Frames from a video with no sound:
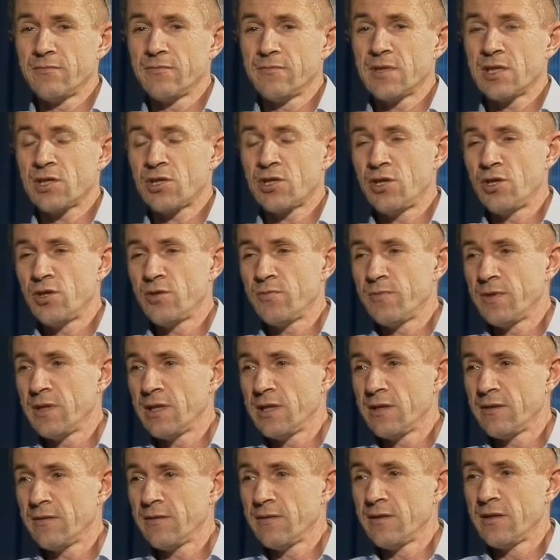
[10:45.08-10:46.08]

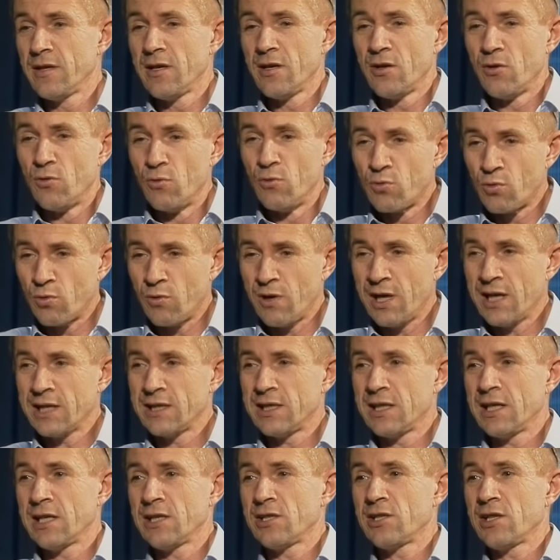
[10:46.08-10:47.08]
zaczęliśmy
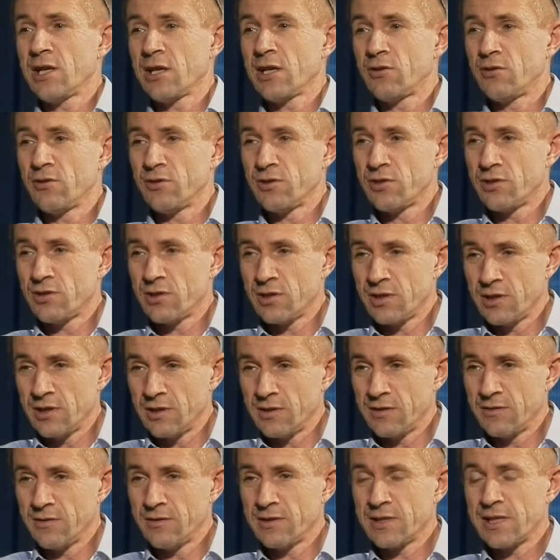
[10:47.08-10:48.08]
układać, jakoś y,
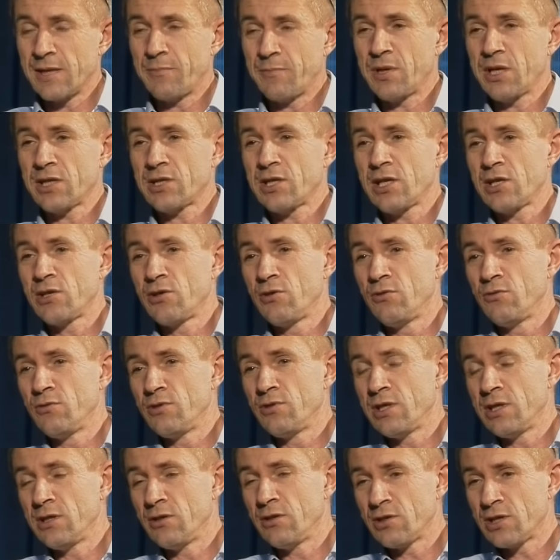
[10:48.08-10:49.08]
zapraszać
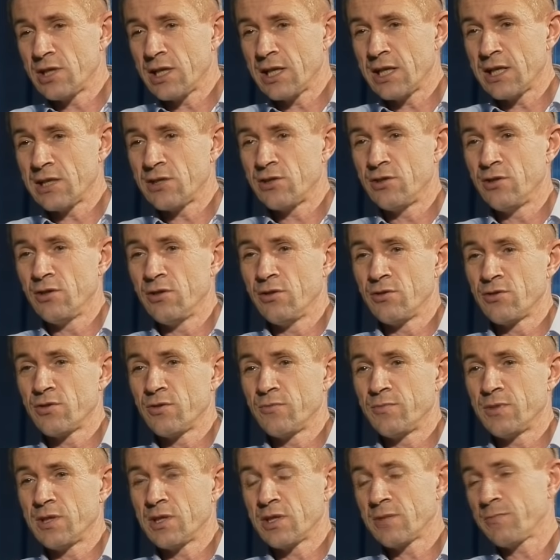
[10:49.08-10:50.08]
ludzi, docierać do
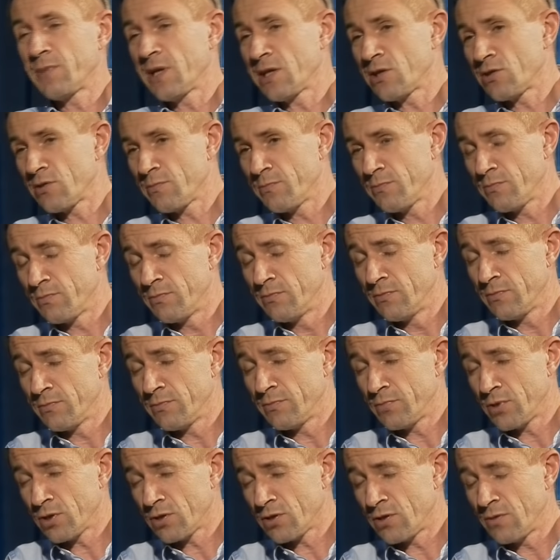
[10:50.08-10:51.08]
osób. Też
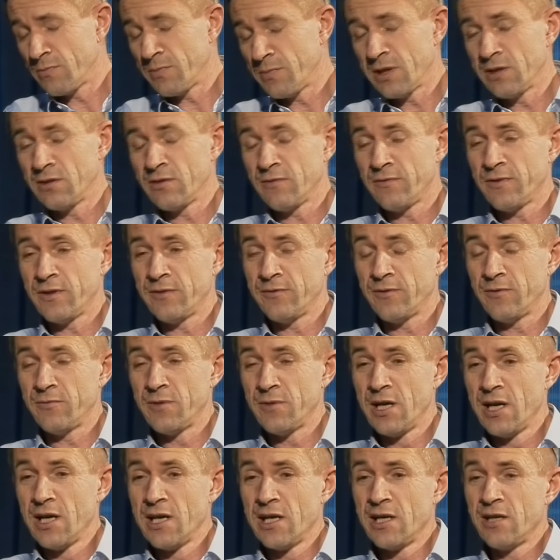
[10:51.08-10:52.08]
pocztą pantoflową
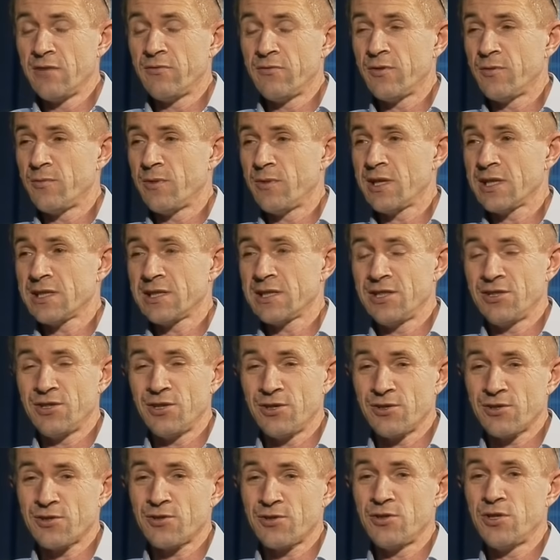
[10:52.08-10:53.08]
informacje
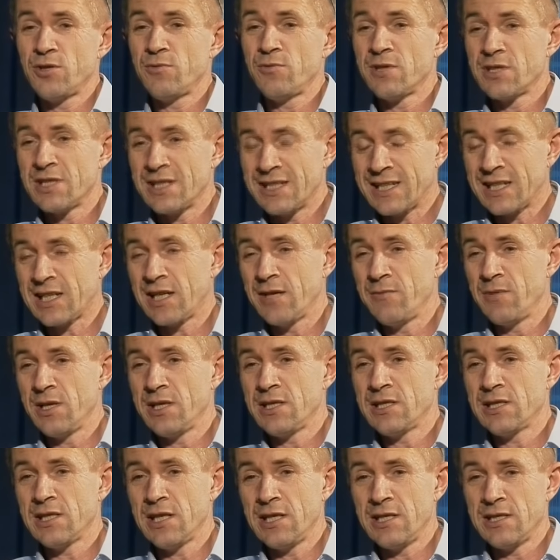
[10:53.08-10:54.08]
się rozchodziły, że takie
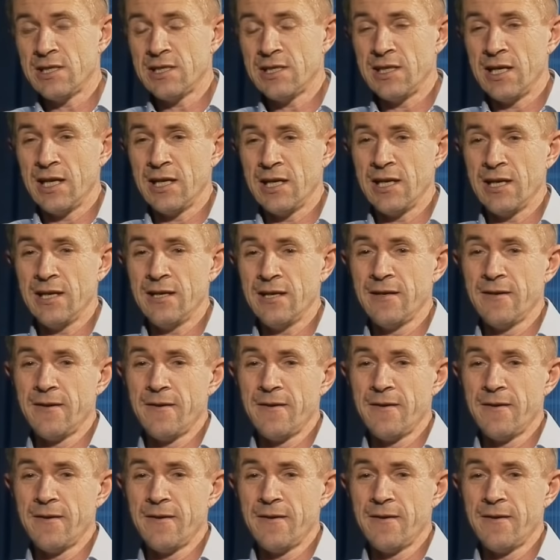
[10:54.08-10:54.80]
miejsce istnieje.